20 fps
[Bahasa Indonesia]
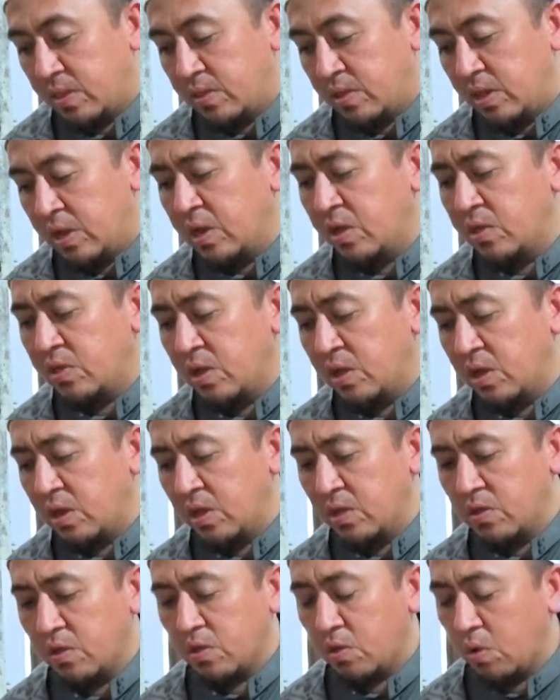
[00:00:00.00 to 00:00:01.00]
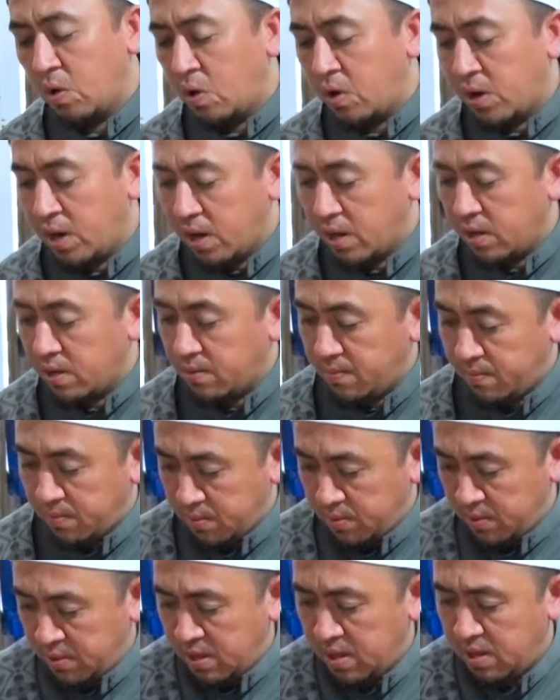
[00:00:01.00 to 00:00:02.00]
ciri-ciri
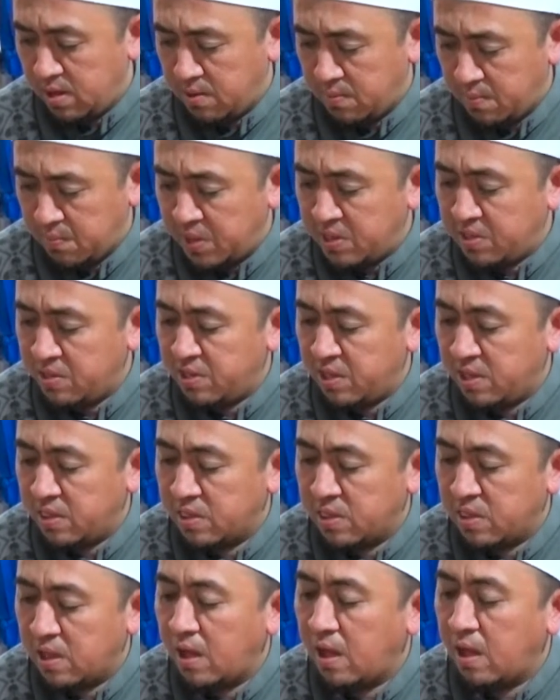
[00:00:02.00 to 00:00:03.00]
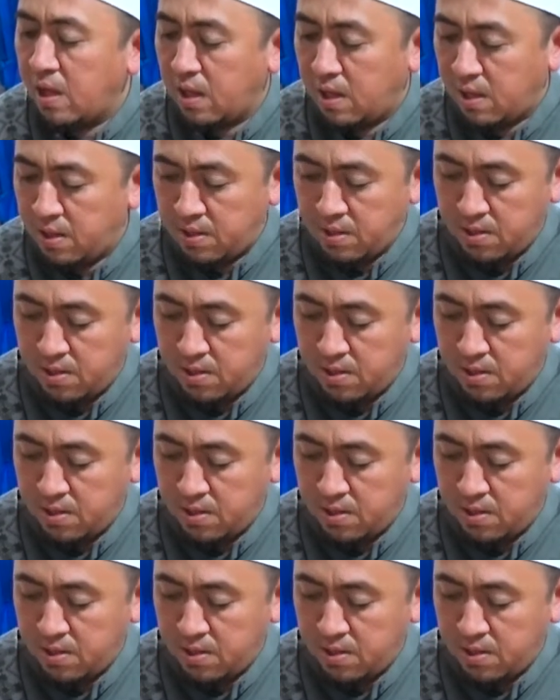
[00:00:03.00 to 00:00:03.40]
seseorang yang mencinta